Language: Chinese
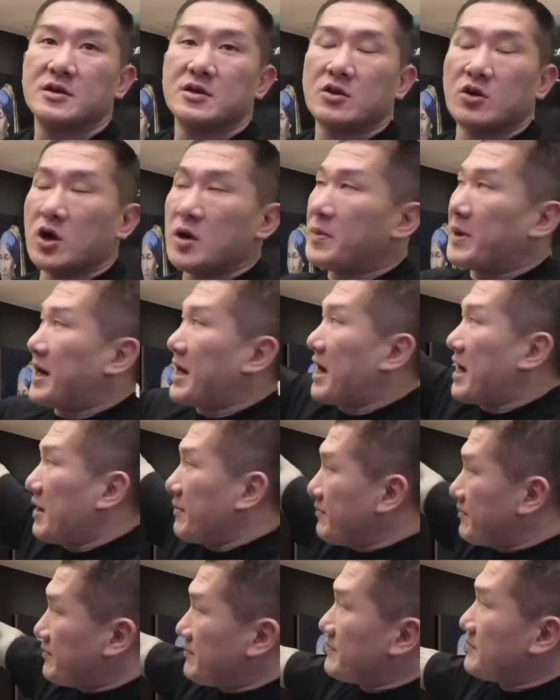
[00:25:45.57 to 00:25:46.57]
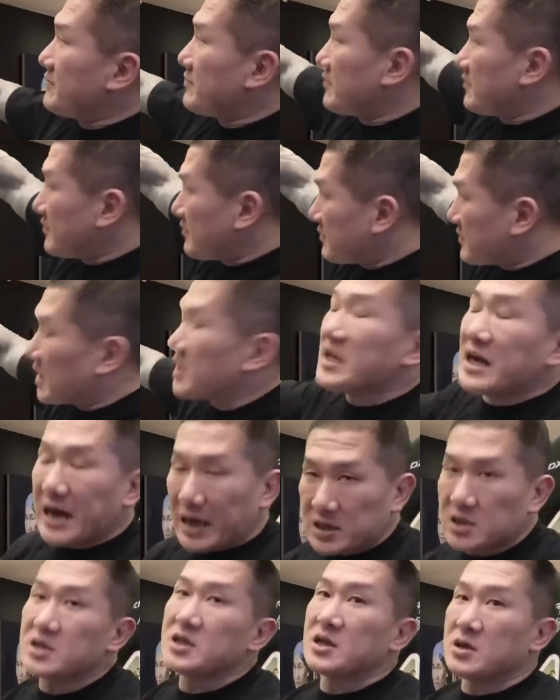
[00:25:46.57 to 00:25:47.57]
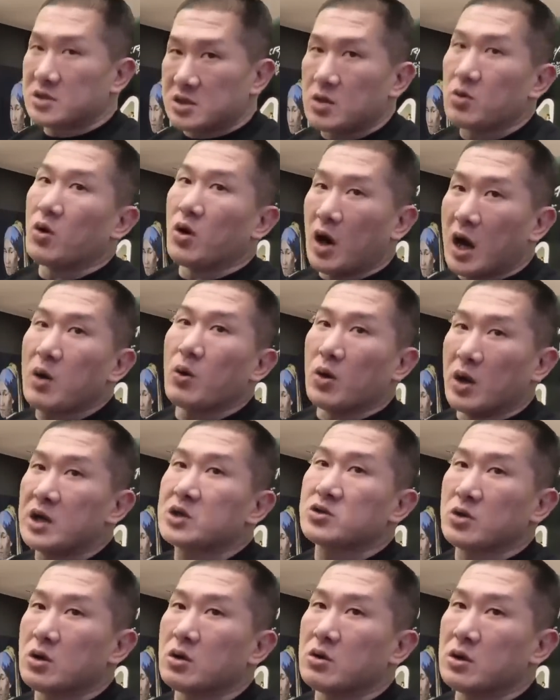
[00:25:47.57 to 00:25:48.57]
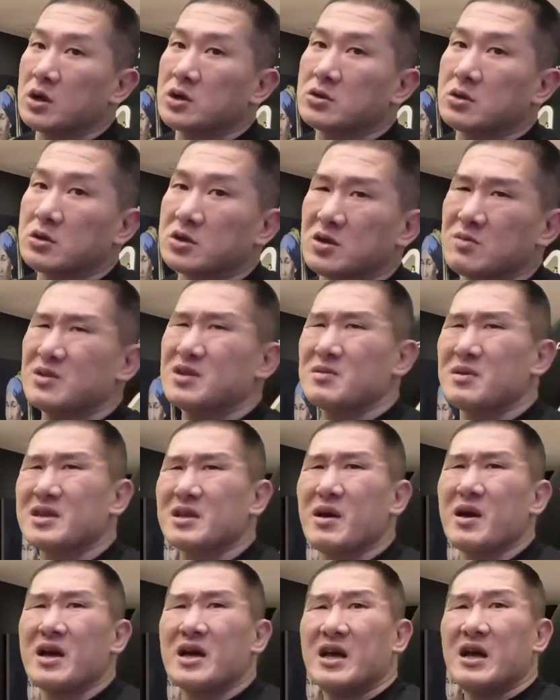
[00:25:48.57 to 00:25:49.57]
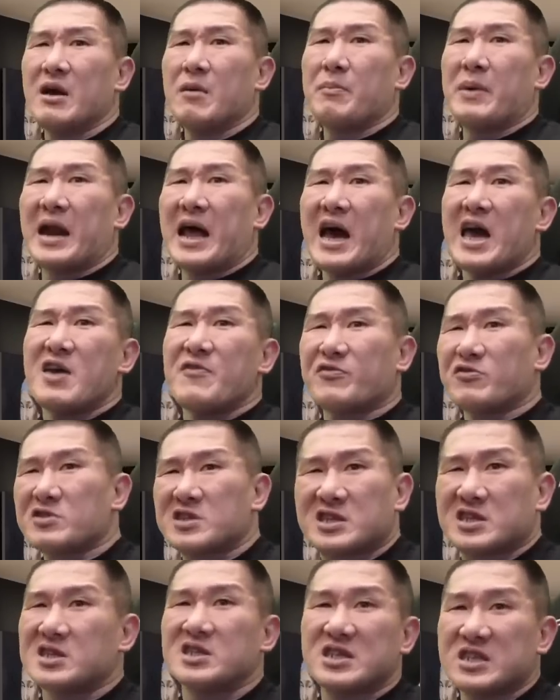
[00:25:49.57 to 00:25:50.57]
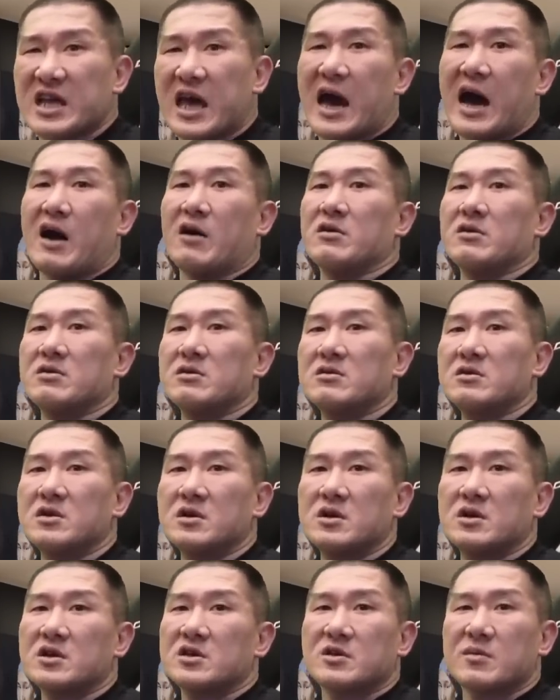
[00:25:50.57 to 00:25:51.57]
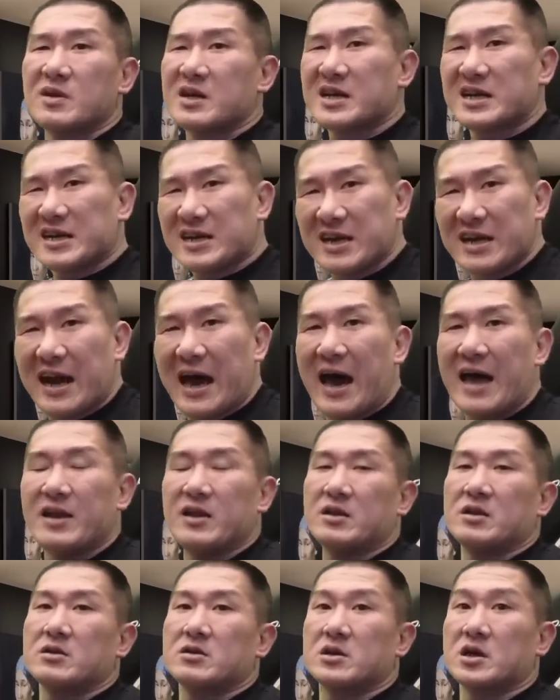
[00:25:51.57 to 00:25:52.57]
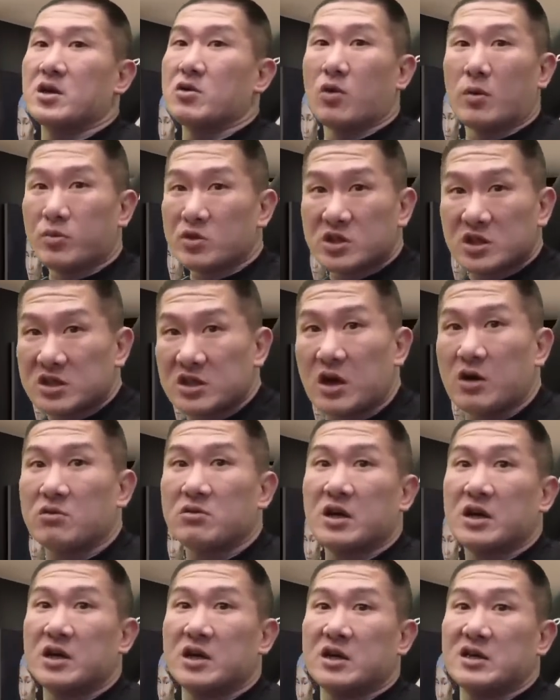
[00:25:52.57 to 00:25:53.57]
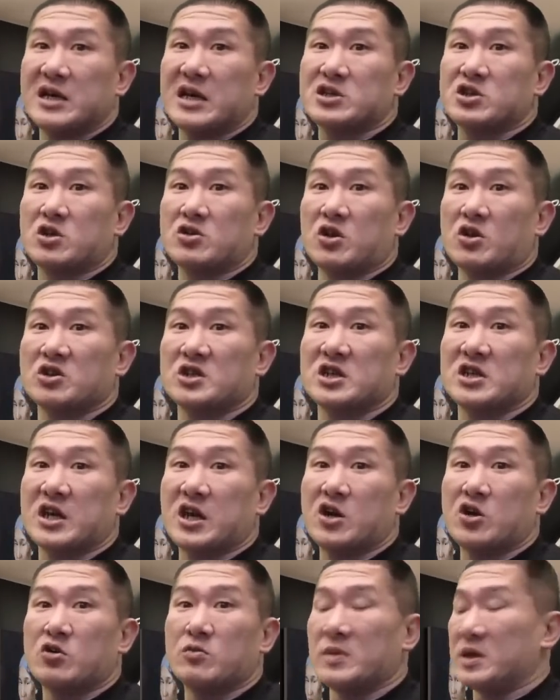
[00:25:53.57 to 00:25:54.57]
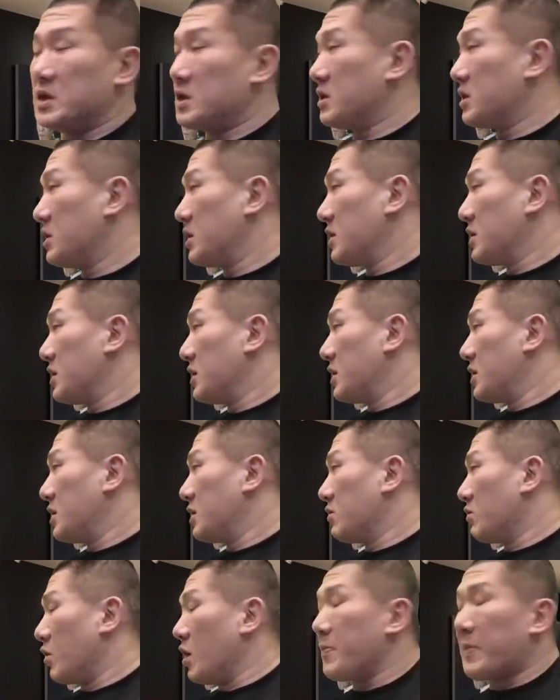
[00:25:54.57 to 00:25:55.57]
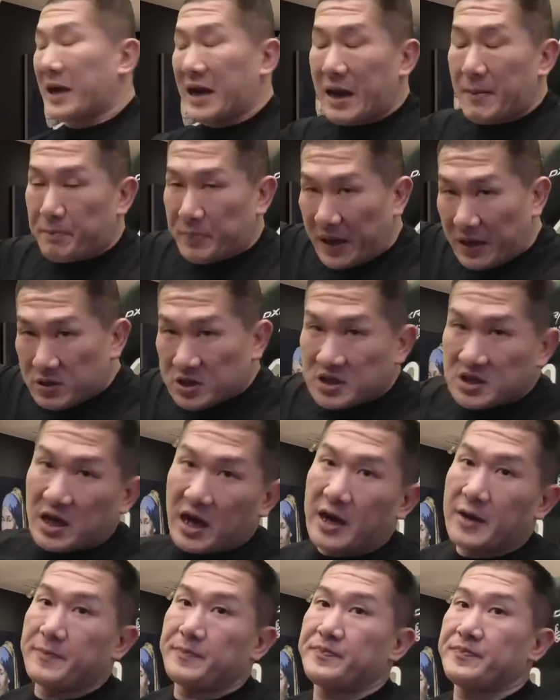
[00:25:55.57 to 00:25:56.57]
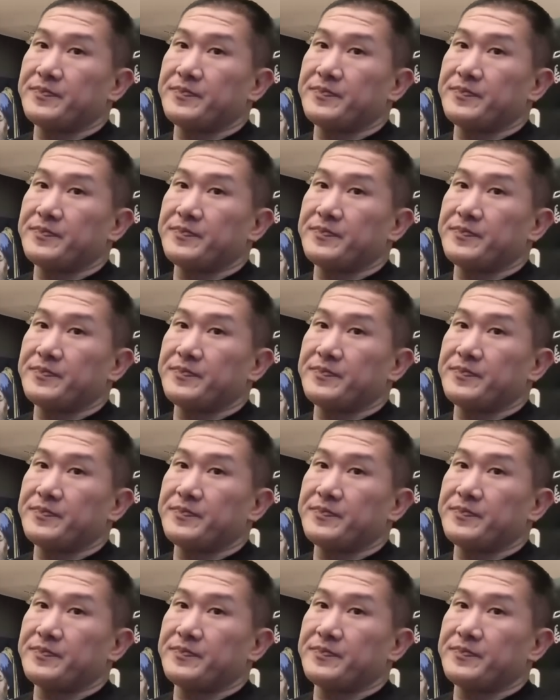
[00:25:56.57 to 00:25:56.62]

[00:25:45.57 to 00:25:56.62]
我会把它，真的啊，真的，这我会，我会做，我会做。什么什么什么？把他衣服撕掉，什么割烂？真的，我不是这种人。人家送东西给我们，我会把它裱起来。